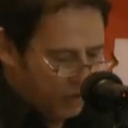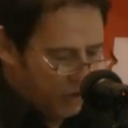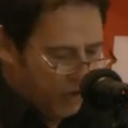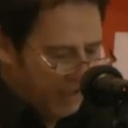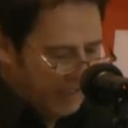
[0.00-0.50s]

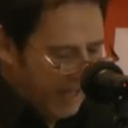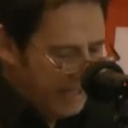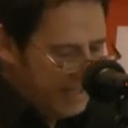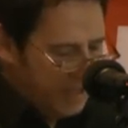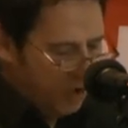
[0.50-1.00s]
Que l'État
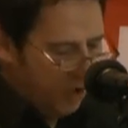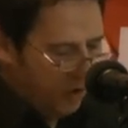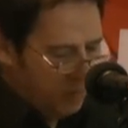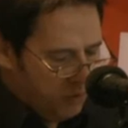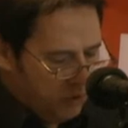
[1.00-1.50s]
exige le
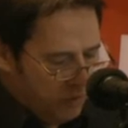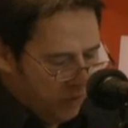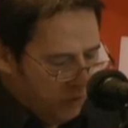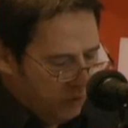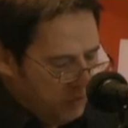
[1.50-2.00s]

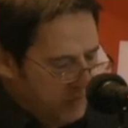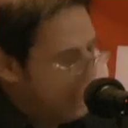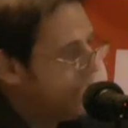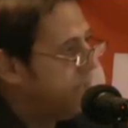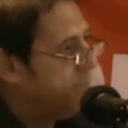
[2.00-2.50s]
remboursement de toutes
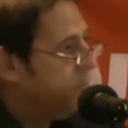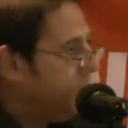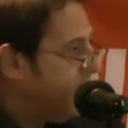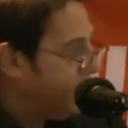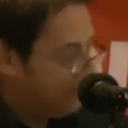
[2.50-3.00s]
ces aides
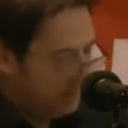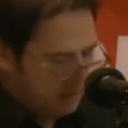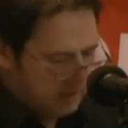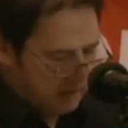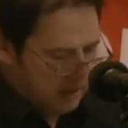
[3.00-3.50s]
publiques.
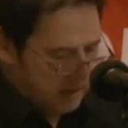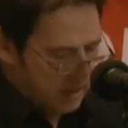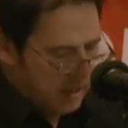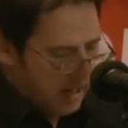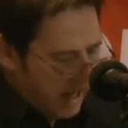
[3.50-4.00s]

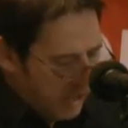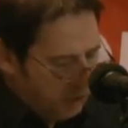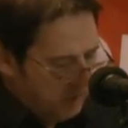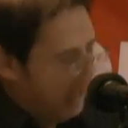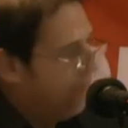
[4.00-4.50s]

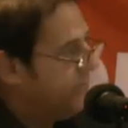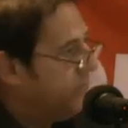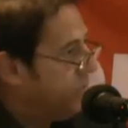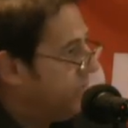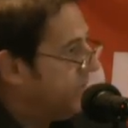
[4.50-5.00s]
Rajouté à la
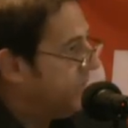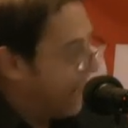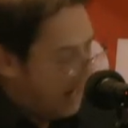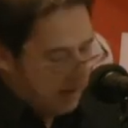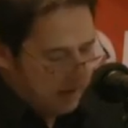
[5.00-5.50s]
fraude
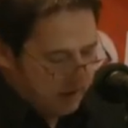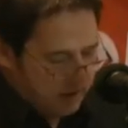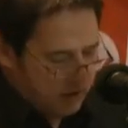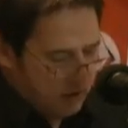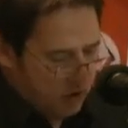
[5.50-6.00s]
fiscale,
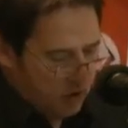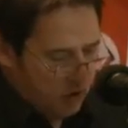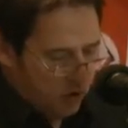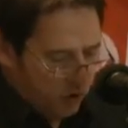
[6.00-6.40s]
le